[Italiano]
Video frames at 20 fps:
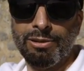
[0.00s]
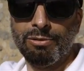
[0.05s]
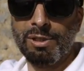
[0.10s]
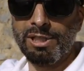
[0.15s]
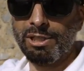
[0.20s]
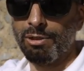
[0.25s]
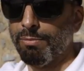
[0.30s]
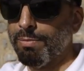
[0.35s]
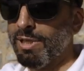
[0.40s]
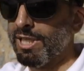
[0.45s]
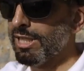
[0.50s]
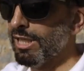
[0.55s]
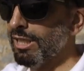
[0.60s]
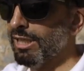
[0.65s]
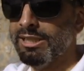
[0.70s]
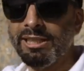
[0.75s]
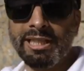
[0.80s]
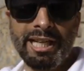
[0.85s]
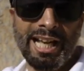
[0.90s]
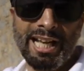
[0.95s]
questa dovrebbe essere
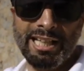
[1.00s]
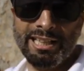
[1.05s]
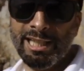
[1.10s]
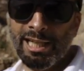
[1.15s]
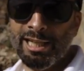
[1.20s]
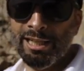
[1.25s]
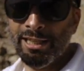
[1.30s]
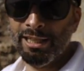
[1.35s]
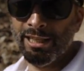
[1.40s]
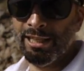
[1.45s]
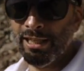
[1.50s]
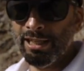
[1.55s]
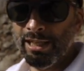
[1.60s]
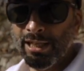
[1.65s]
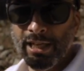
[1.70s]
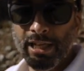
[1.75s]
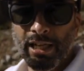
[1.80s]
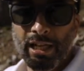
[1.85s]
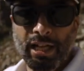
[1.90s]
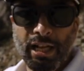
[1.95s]
l'entrata,
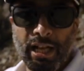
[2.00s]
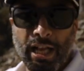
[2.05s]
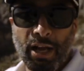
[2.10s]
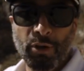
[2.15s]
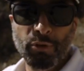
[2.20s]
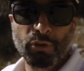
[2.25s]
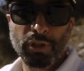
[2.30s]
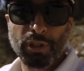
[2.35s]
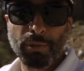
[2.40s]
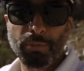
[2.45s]
è uno